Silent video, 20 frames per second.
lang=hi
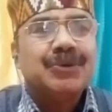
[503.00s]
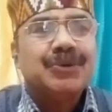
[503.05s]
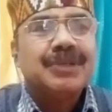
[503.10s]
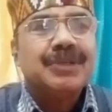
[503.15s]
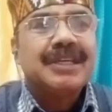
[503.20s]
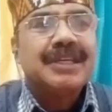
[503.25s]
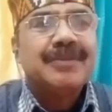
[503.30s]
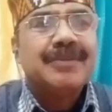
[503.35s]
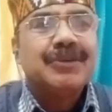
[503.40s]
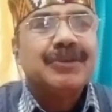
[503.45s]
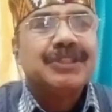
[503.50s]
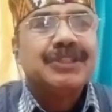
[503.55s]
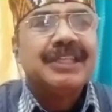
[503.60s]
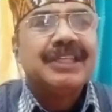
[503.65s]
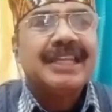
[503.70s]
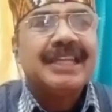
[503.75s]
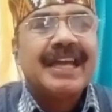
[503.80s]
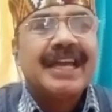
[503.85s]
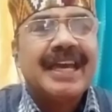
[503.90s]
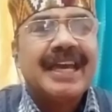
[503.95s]
तल तक
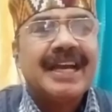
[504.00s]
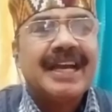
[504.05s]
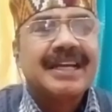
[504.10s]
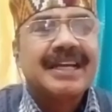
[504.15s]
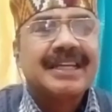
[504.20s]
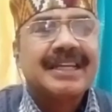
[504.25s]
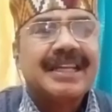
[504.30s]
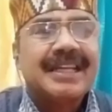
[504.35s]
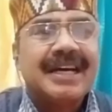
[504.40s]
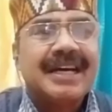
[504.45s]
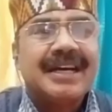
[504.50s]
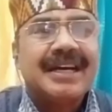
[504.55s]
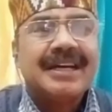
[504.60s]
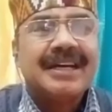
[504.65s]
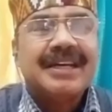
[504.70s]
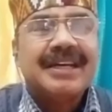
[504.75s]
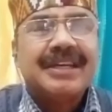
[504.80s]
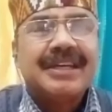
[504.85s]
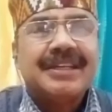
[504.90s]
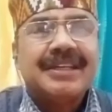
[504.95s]
कवर जाया करना
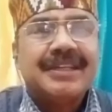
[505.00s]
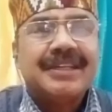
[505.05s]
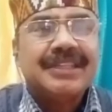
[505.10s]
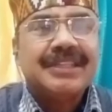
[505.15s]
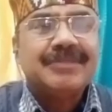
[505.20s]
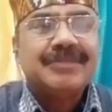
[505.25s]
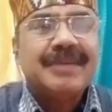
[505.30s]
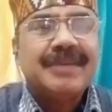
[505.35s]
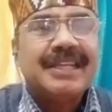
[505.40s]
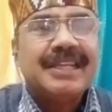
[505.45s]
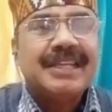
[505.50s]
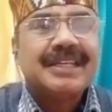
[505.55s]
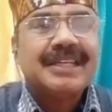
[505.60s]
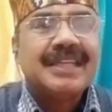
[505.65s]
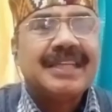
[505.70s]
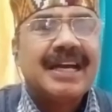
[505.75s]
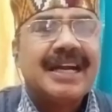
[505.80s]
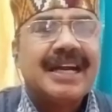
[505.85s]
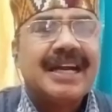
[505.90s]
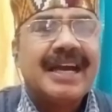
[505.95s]
ढूंढ के
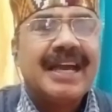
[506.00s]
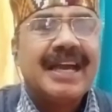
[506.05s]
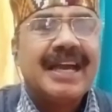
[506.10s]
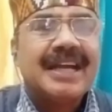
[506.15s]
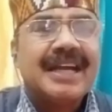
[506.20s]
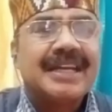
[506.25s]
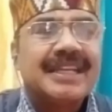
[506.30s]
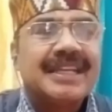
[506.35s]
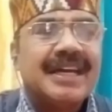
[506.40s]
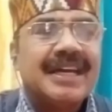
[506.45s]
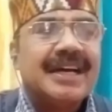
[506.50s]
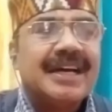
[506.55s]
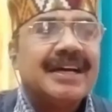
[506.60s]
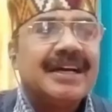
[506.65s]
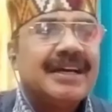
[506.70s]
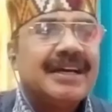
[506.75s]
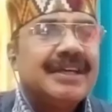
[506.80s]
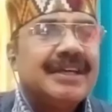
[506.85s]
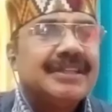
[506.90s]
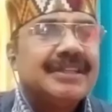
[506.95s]
मोती लाया करना
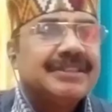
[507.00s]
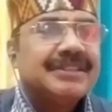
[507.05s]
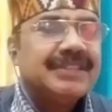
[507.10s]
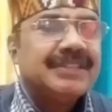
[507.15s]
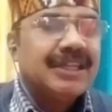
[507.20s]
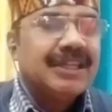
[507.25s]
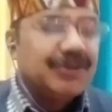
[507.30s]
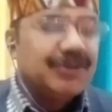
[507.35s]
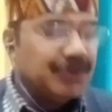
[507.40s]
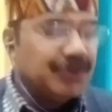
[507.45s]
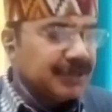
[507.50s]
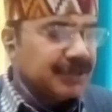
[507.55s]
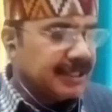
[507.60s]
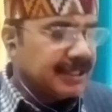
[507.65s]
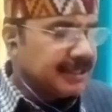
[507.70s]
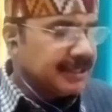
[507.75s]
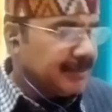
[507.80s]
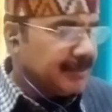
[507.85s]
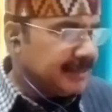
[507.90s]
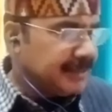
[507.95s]
नज़में
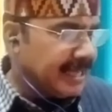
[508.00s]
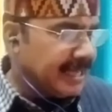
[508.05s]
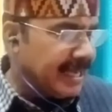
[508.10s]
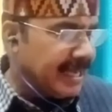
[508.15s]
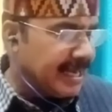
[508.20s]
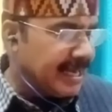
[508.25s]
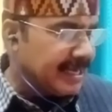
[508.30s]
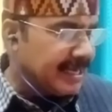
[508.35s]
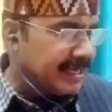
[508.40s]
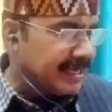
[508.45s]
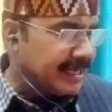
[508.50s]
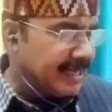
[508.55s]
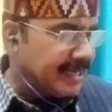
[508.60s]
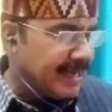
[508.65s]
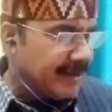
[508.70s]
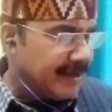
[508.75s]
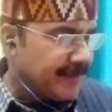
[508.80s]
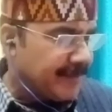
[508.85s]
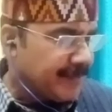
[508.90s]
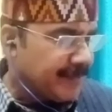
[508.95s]
लिखना गाया करना
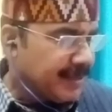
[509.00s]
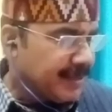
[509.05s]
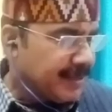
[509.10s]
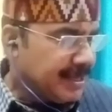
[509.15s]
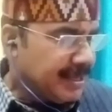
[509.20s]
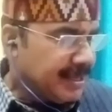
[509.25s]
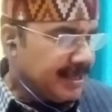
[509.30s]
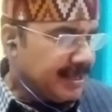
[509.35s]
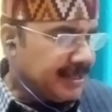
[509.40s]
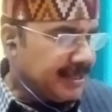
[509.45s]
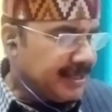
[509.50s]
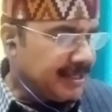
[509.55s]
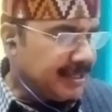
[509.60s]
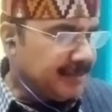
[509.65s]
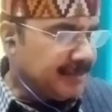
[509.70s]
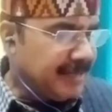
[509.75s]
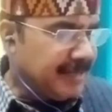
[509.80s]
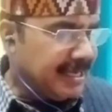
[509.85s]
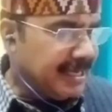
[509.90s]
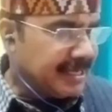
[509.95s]
जग
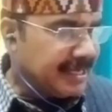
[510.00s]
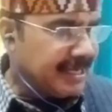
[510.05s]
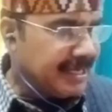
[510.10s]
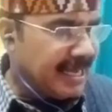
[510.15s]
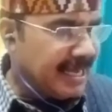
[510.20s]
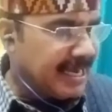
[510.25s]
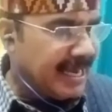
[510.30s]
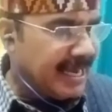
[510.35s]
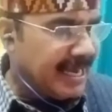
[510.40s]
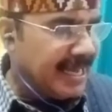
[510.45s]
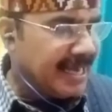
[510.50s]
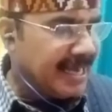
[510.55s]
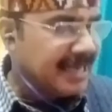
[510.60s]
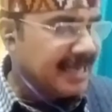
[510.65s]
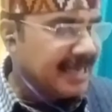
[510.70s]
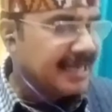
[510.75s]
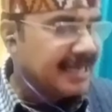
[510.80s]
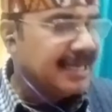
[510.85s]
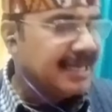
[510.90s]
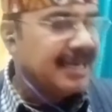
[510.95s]
को सच समझाया
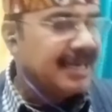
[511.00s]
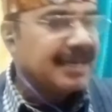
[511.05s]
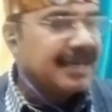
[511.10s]
करना